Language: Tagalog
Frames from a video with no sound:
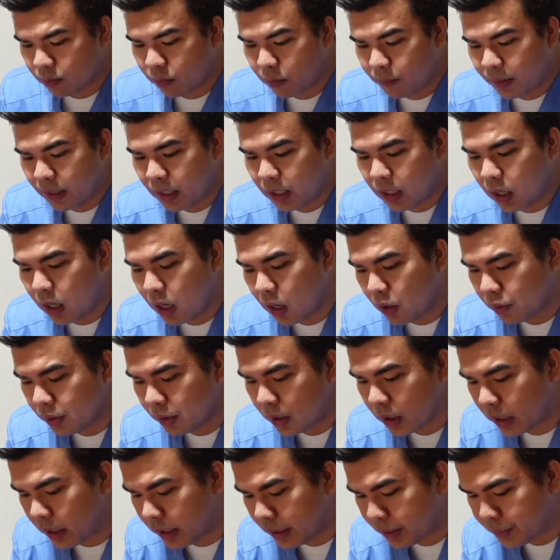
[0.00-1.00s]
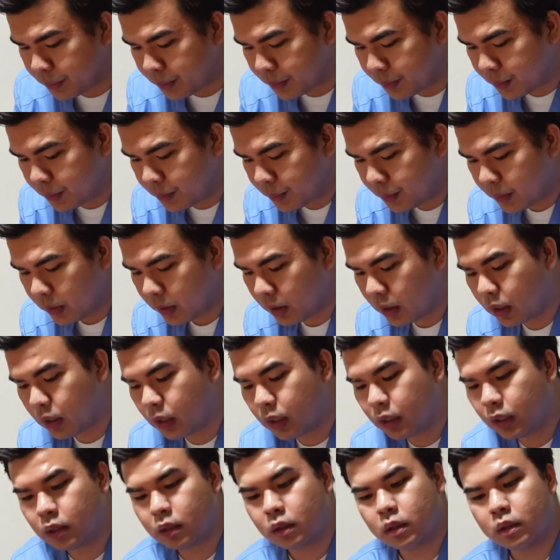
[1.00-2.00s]
bumili lang ako ng ano,
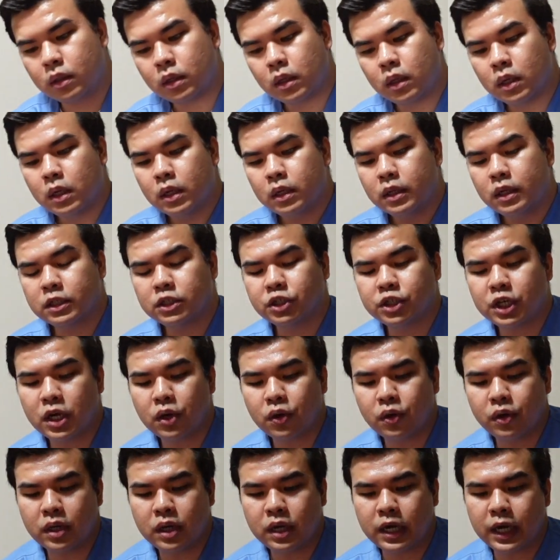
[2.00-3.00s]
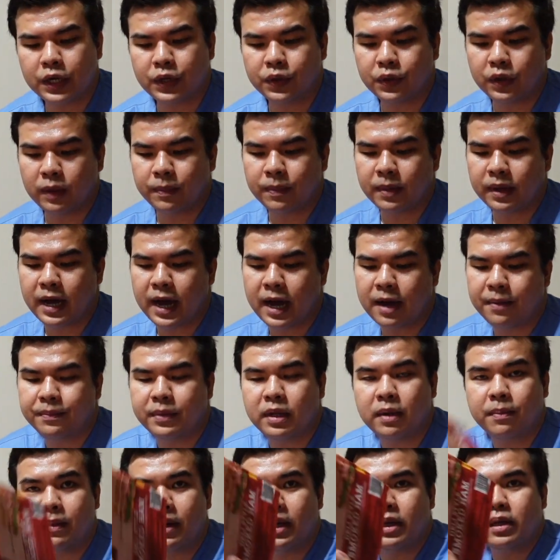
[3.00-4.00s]
ng Nag-try ako ng ano, ibang ham
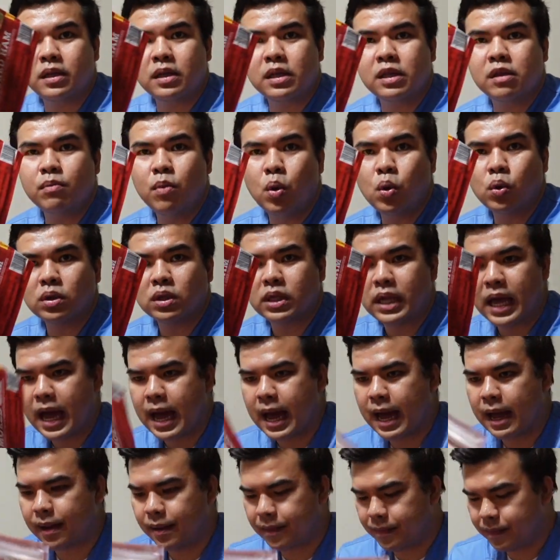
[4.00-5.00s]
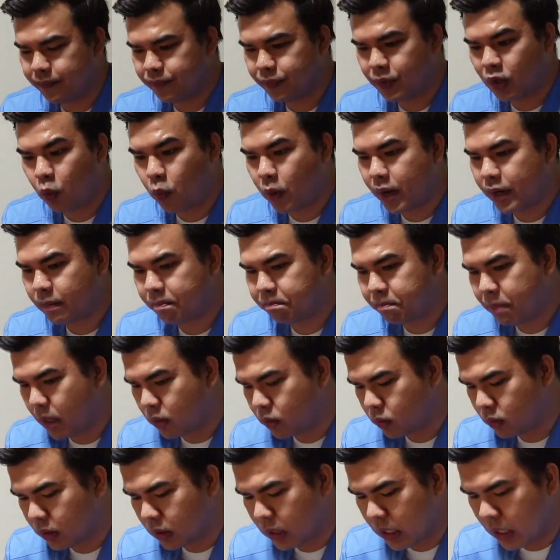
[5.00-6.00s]
naman. Smoked ham na 1
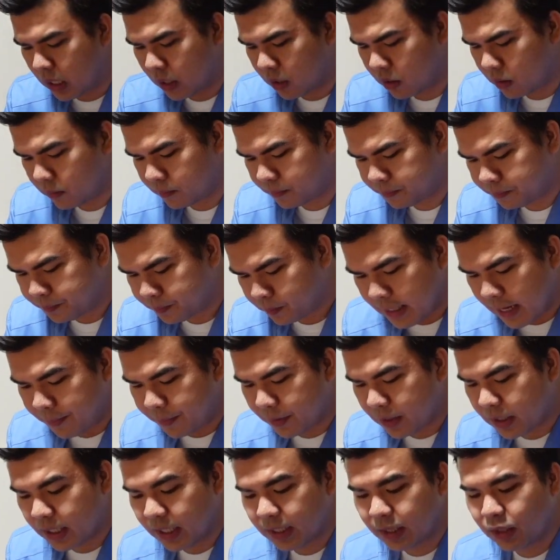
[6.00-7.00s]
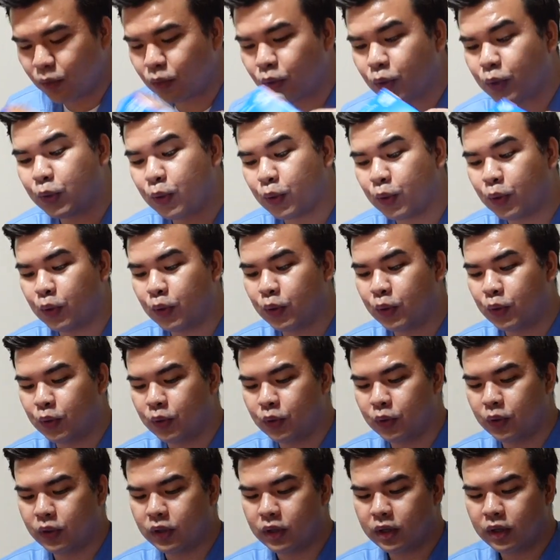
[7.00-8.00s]
pound lang. Tapos nakita ko to
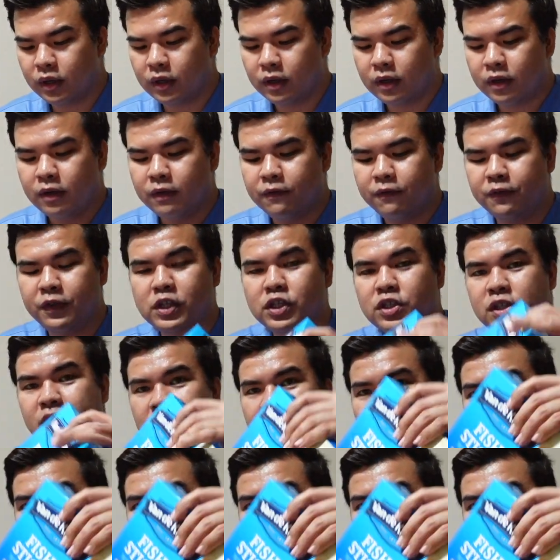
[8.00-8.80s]
fish